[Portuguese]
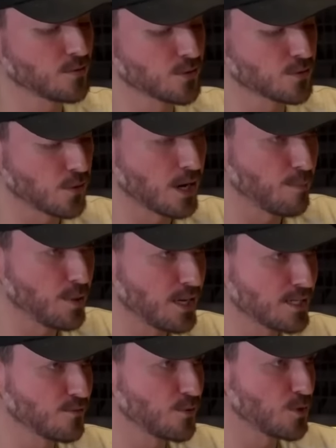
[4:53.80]
eu sou
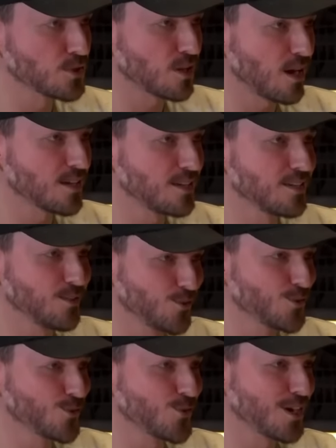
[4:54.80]
capaz, eu vou mostrar aqui
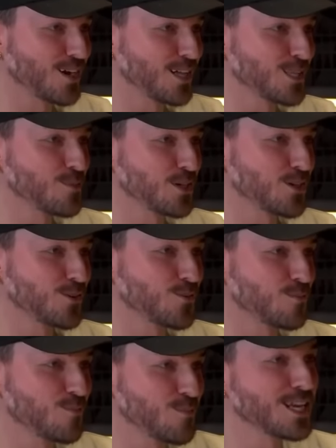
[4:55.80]
no, no, Academy que
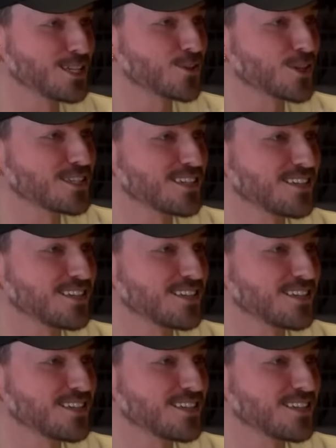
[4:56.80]
eu mereço outra